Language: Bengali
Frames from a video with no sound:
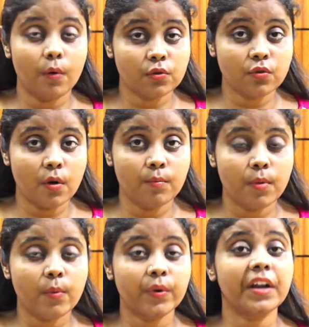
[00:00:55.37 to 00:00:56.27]
হওয়ার
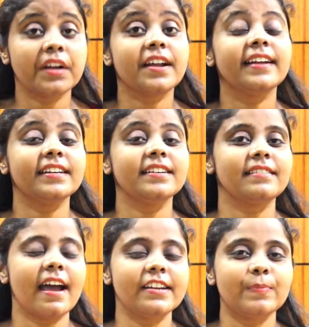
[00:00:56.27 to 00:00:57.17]
সম্ভাবনা
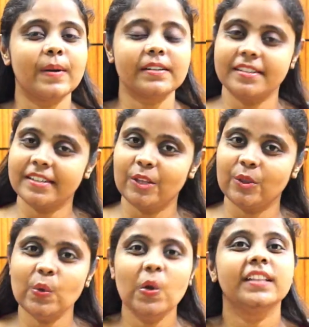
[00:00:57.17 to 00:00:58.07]
নাইনটি নাইন পার্সেন্ট
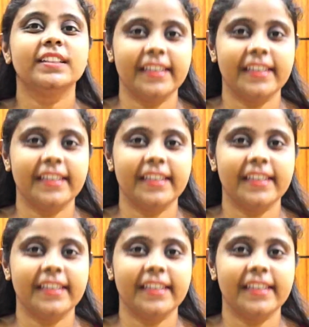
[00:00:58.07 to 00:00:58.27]
কিন্তু